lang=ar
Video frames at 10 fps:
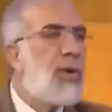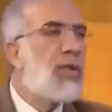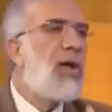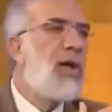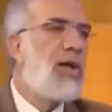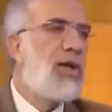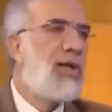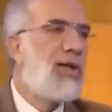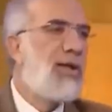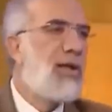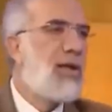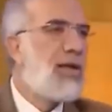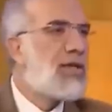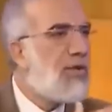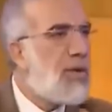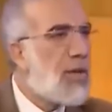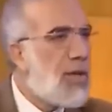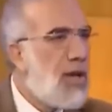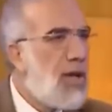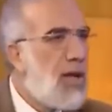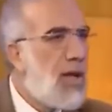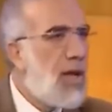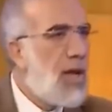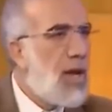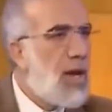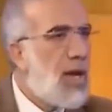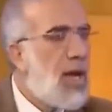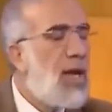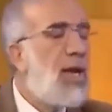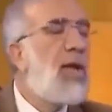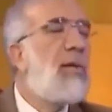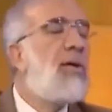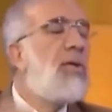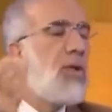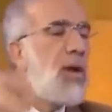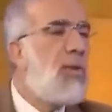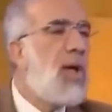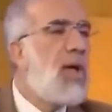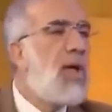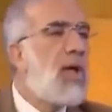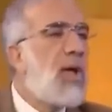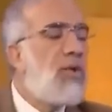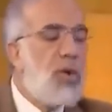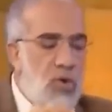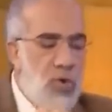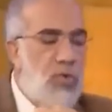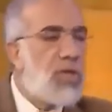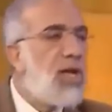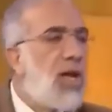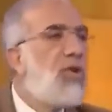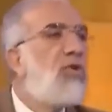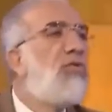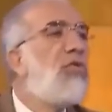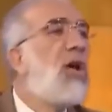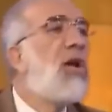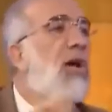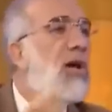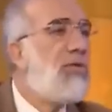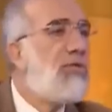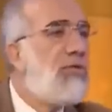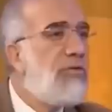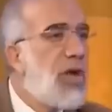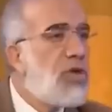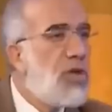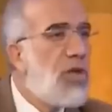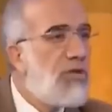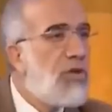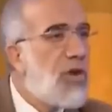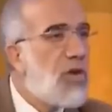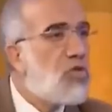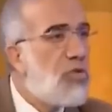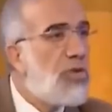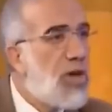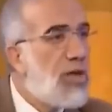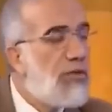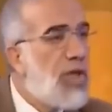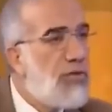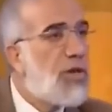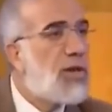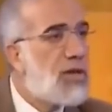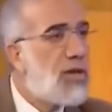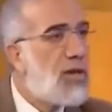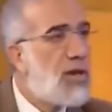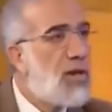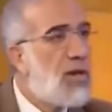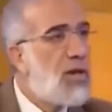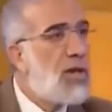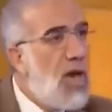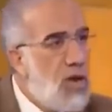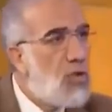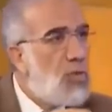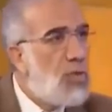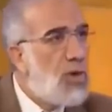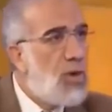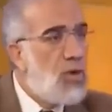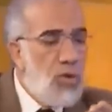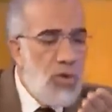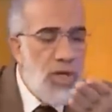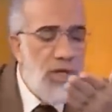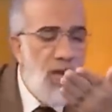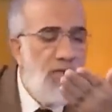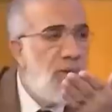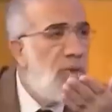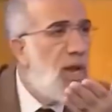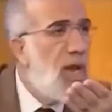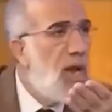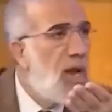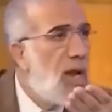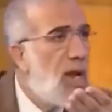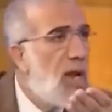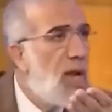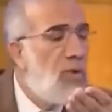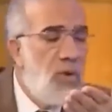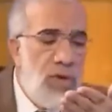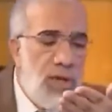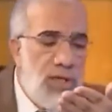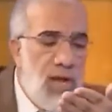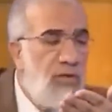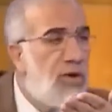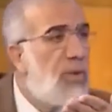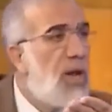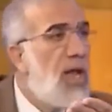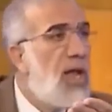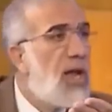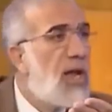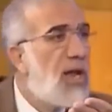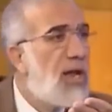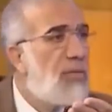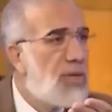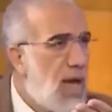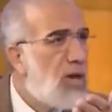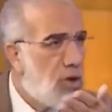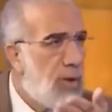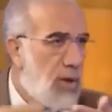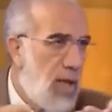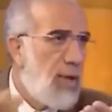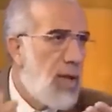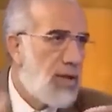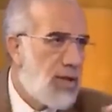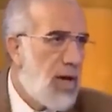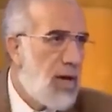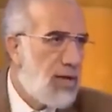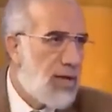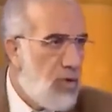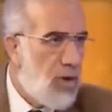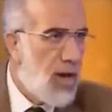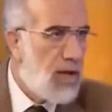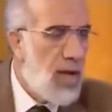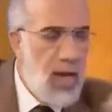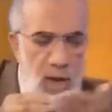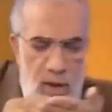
بيضاء صفحه بيضاء الله عليك ما شاء الله كان لنا علماء نعم. كانوا يكتبوا سيئاتهم في ورقه في اجنده في كشكو في كده في دفتر يكتب ويقعد يستغفر بالليل جميله ويقعد يستغفر بالليل مش يعني يكتبها كتابه احصاء احصاء وخلاص لا